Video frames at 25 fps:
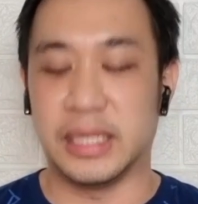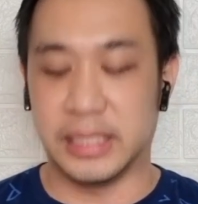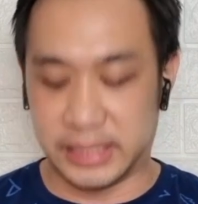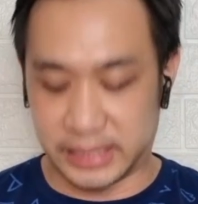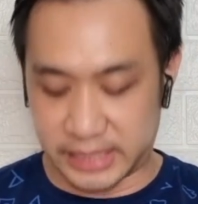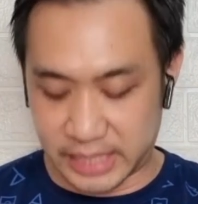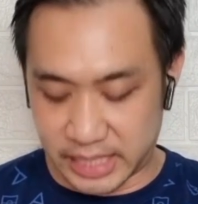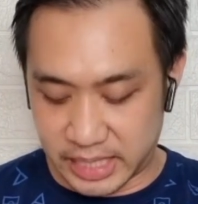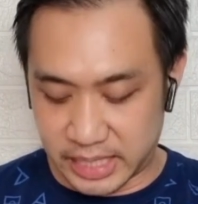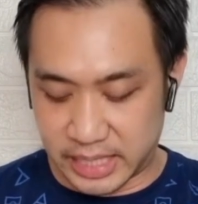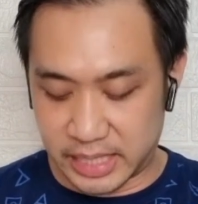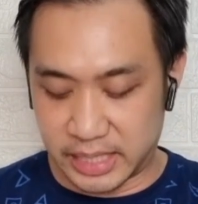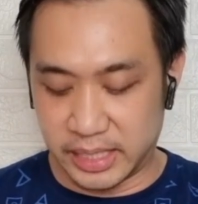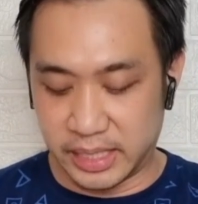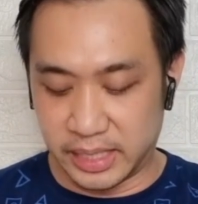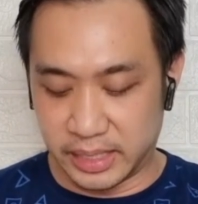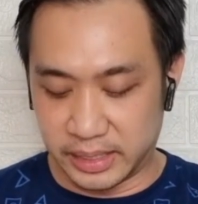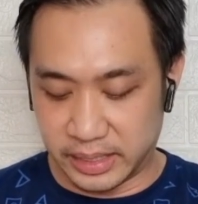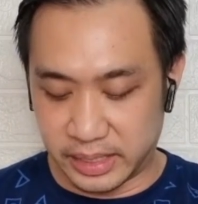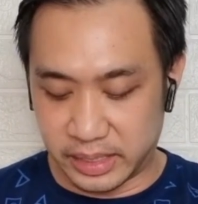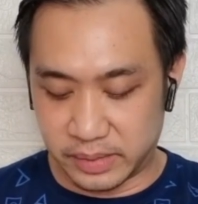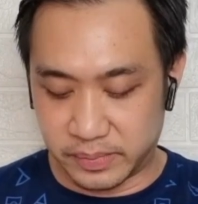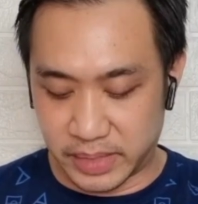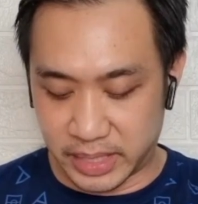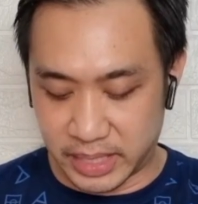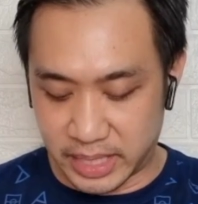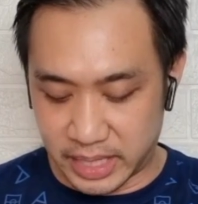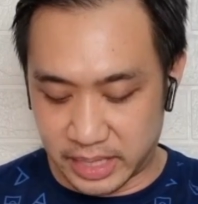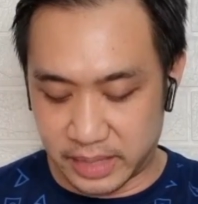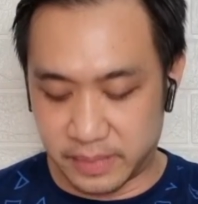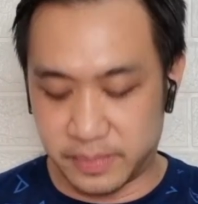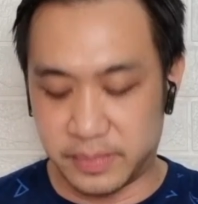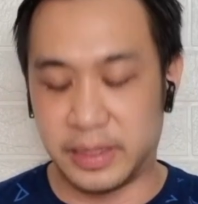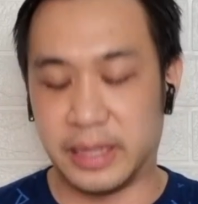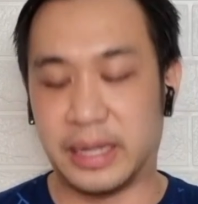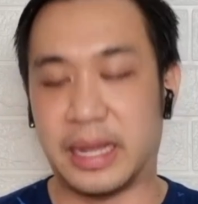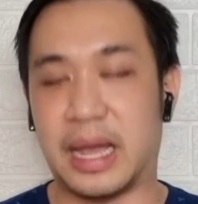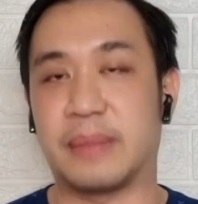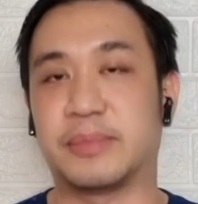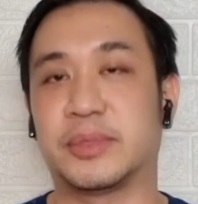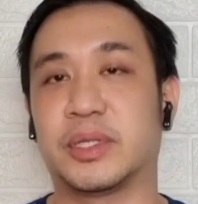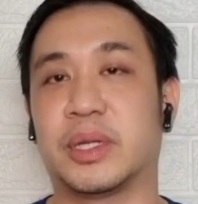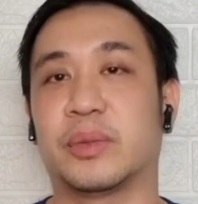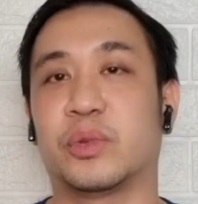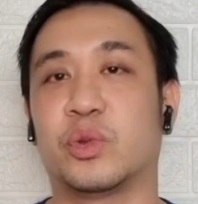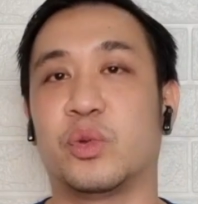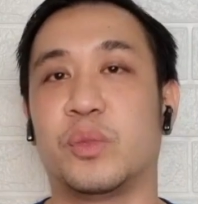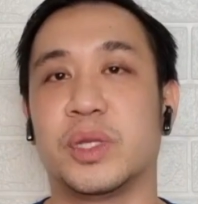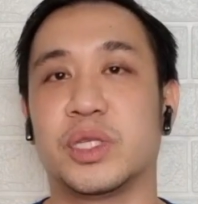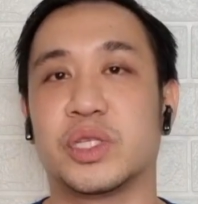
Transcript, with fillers: 4-4-1-1 เหมือนเดิมนะครับสำหรับตัวเป็น